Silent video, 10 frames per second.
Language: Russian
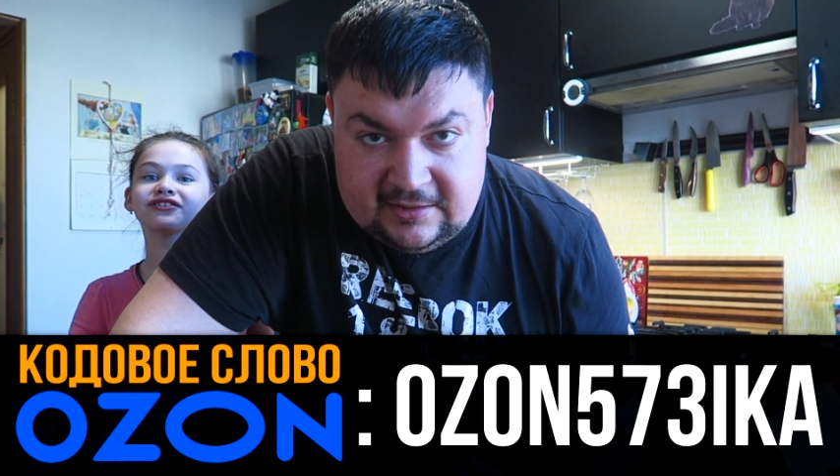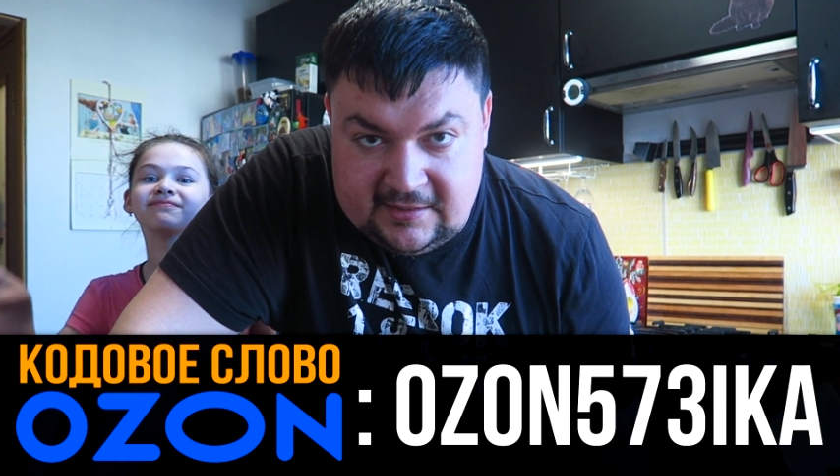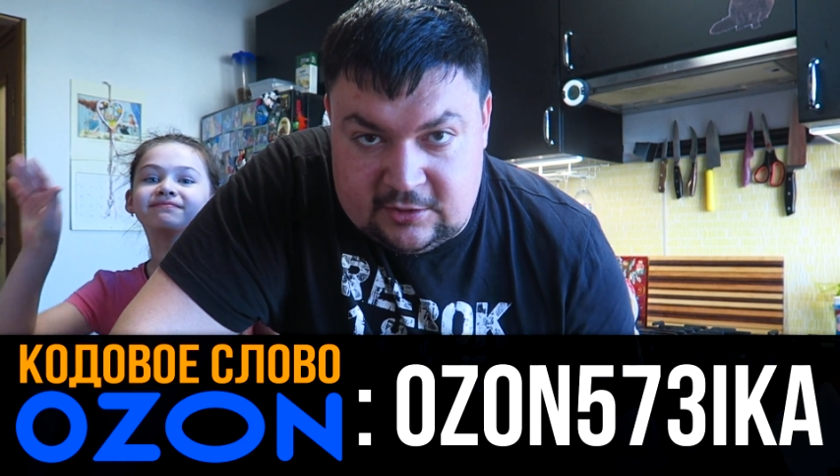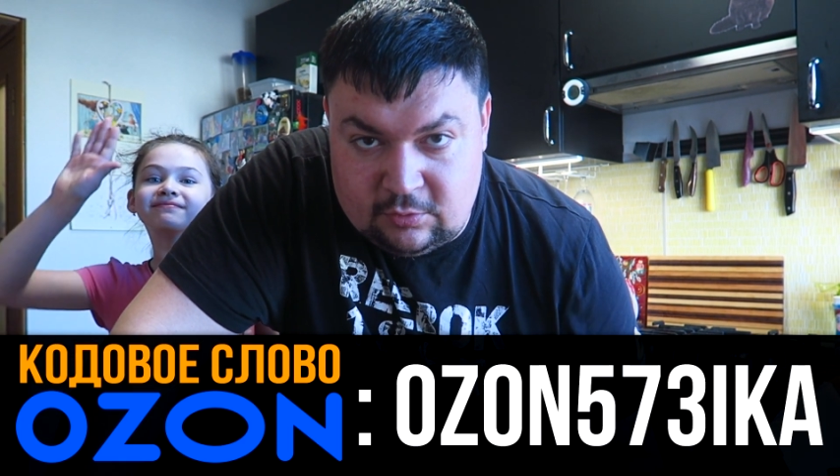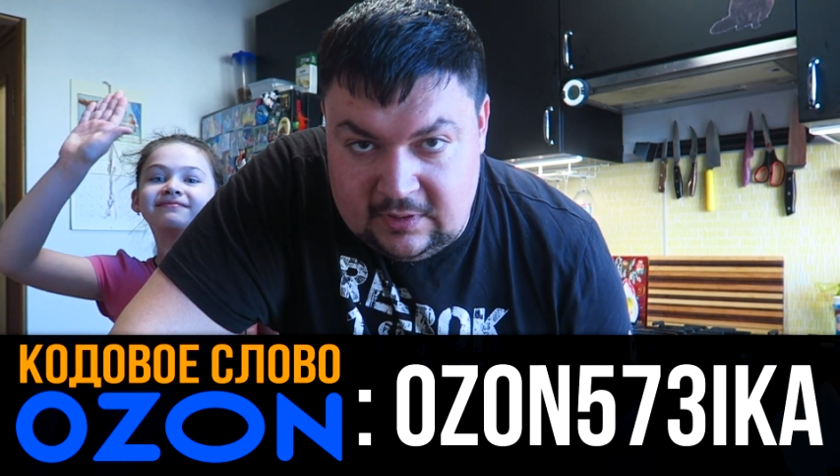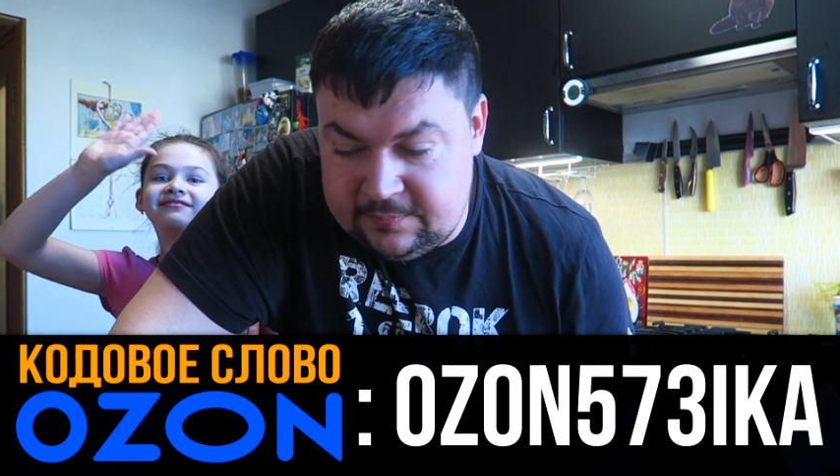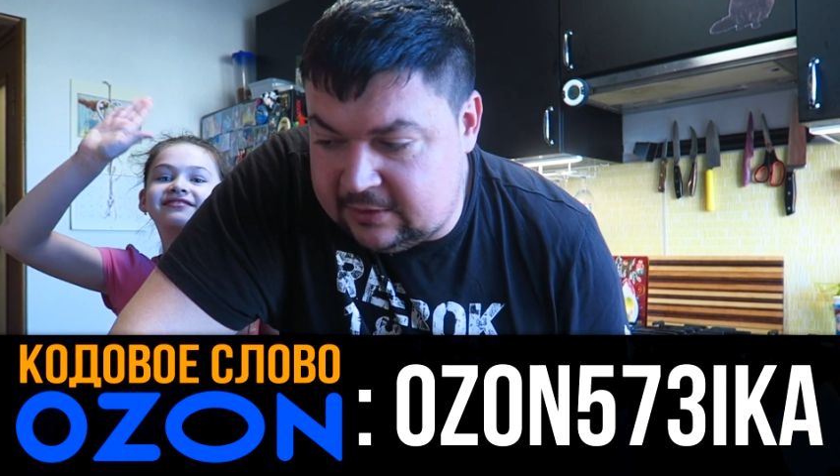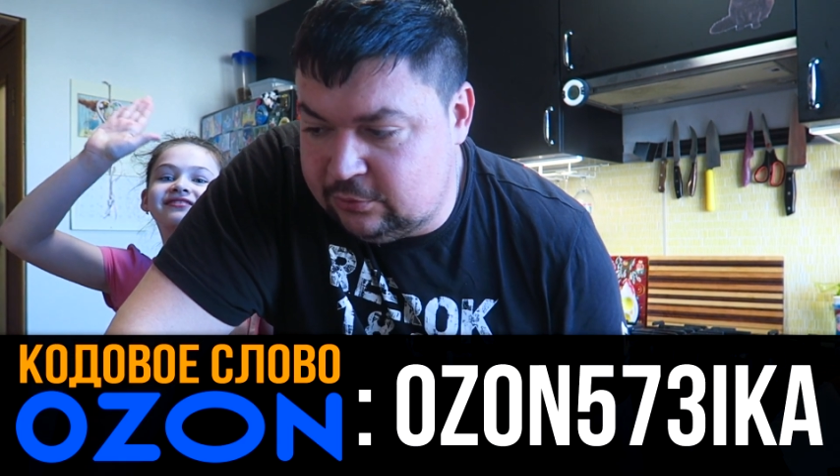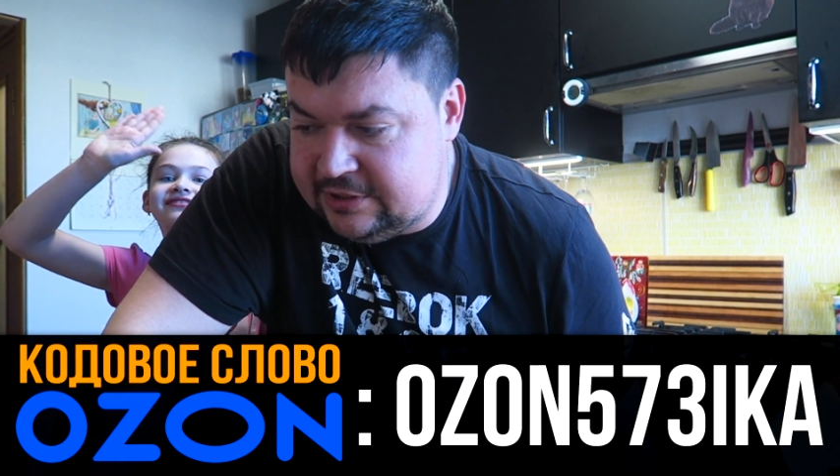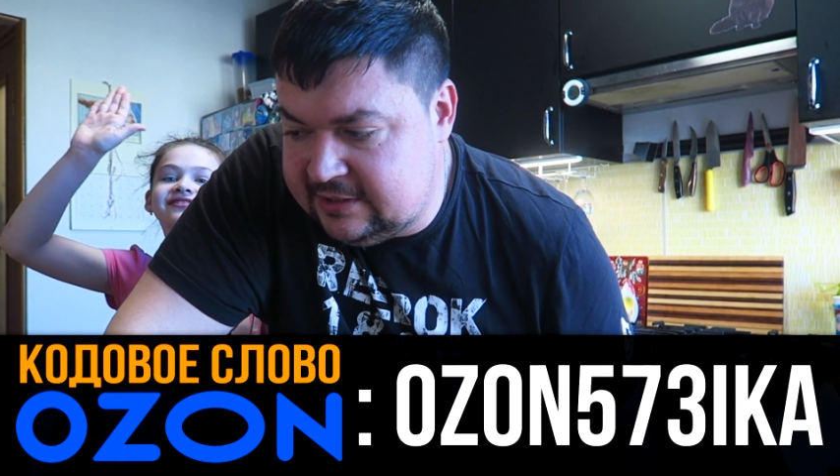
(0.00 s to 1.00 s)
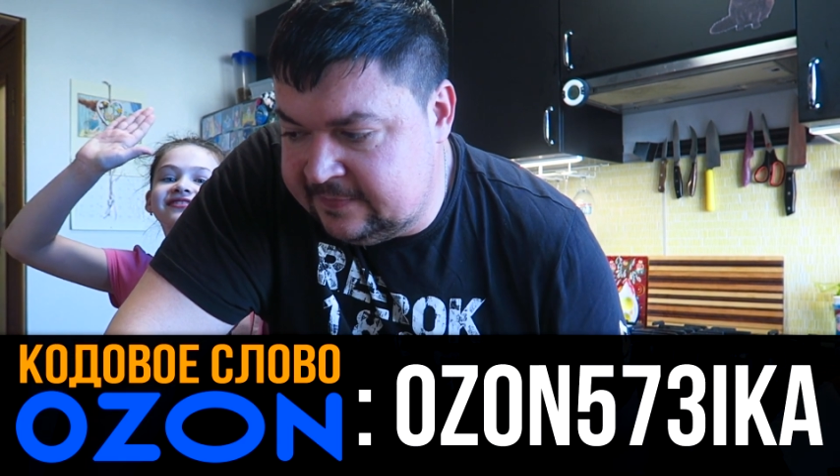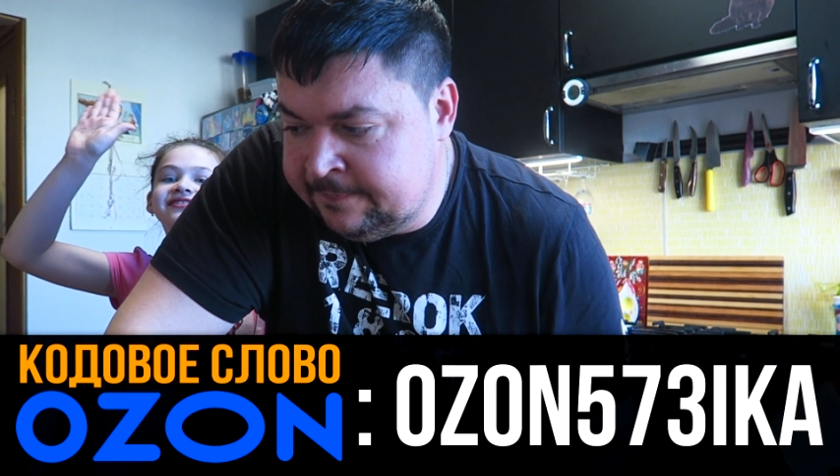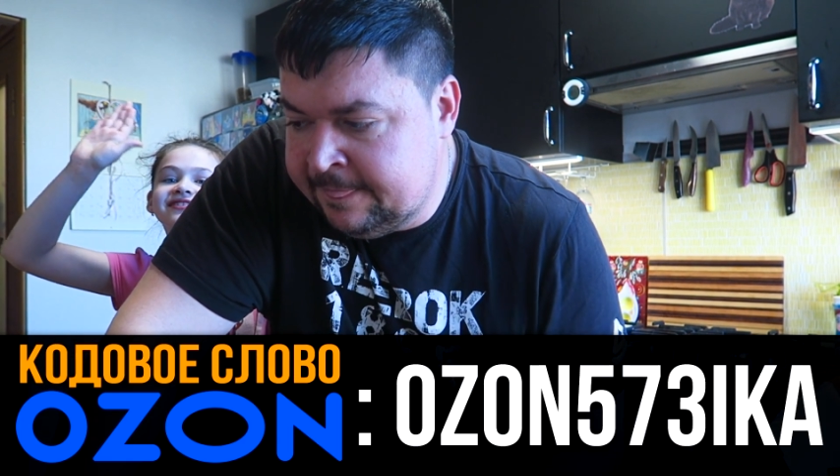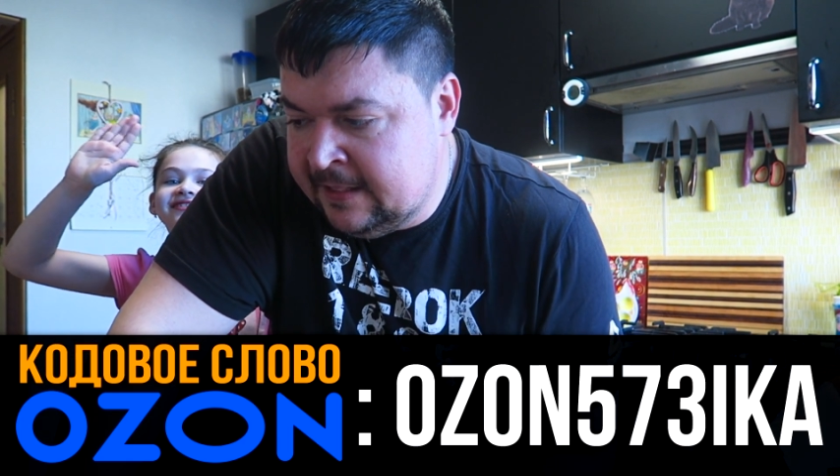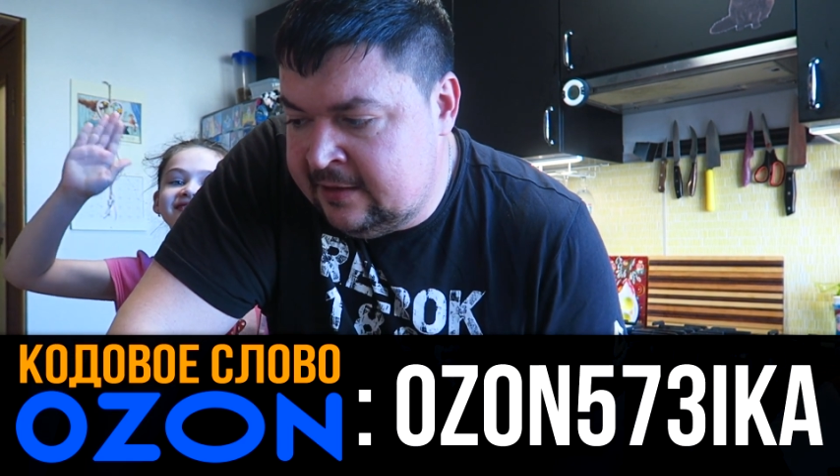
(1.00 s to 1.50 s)
300 рублей получите.
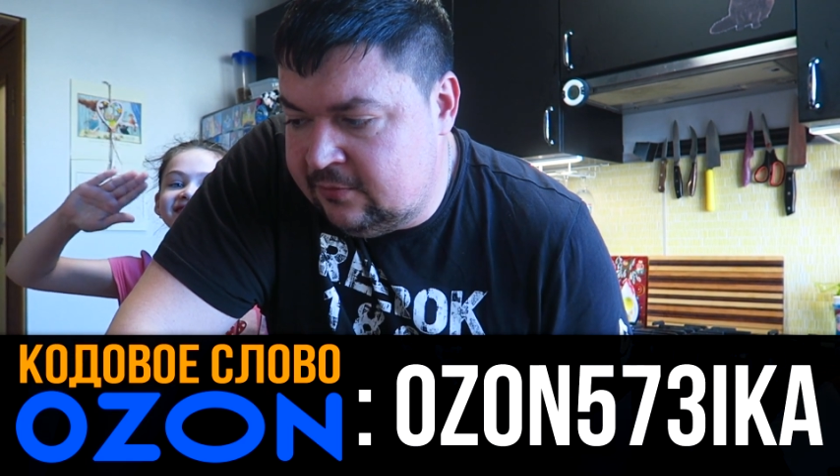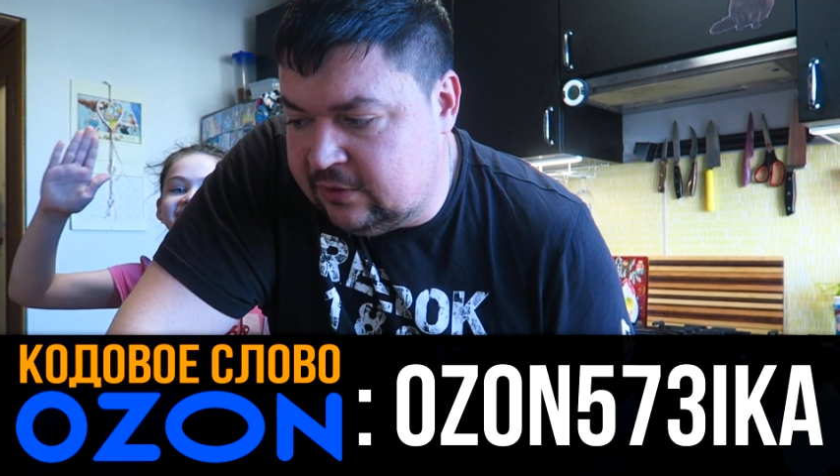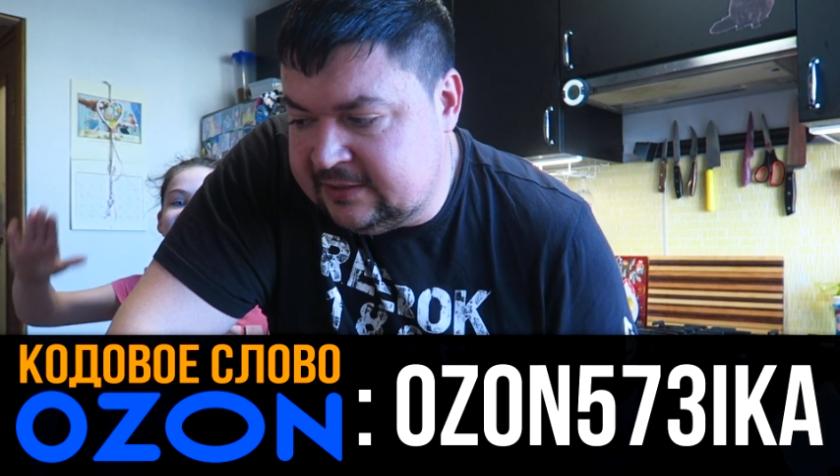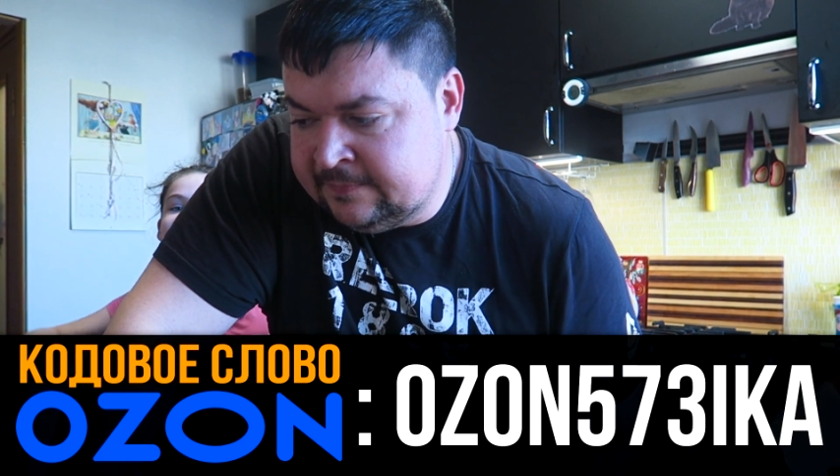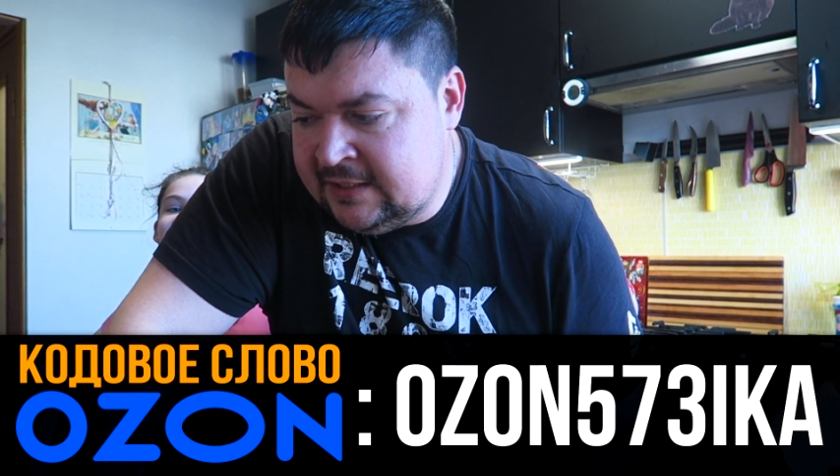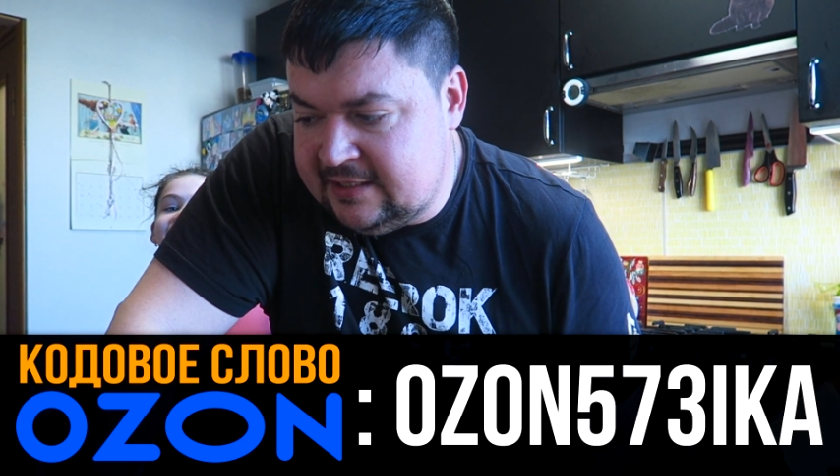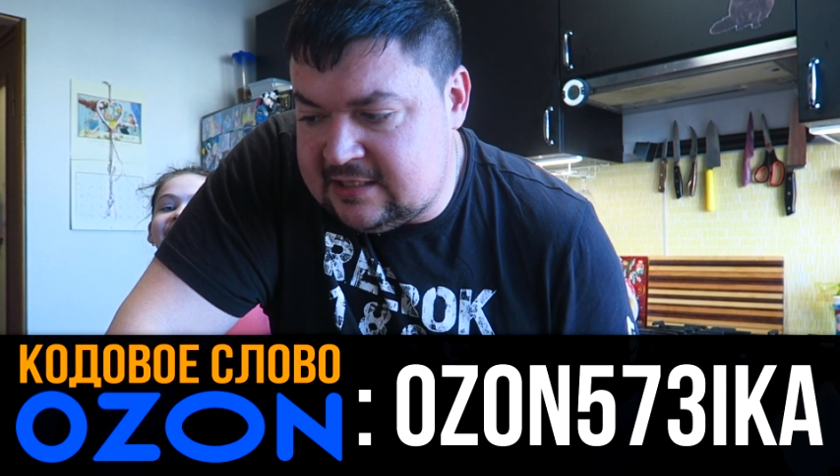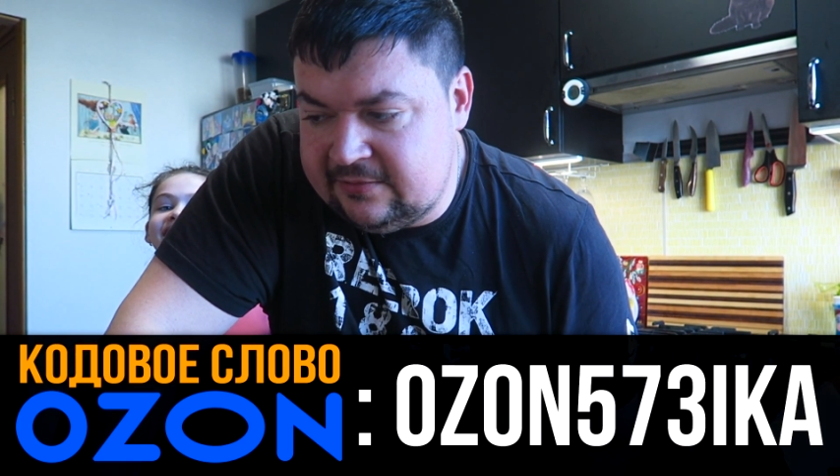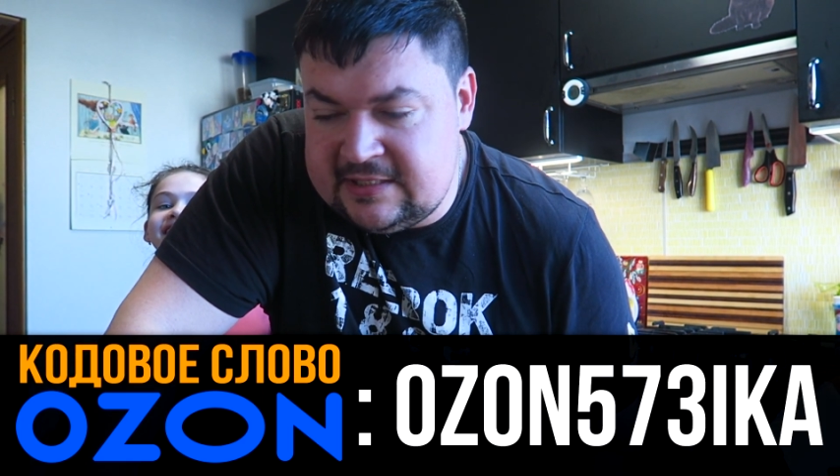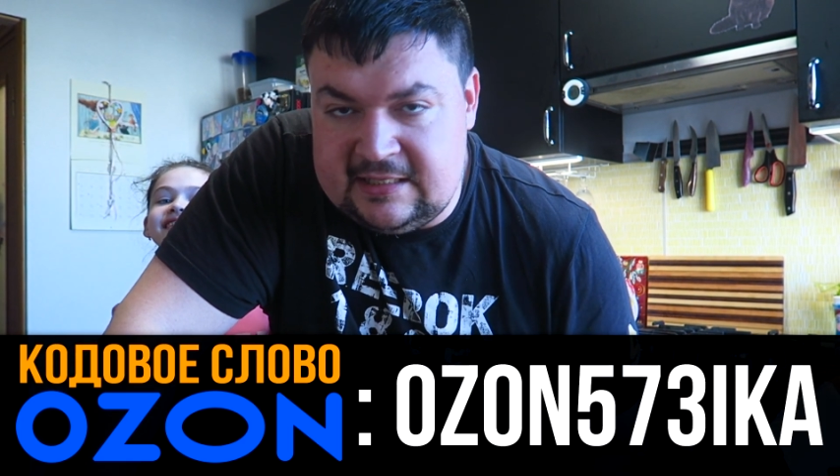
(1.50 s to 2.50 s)
Вот, если вы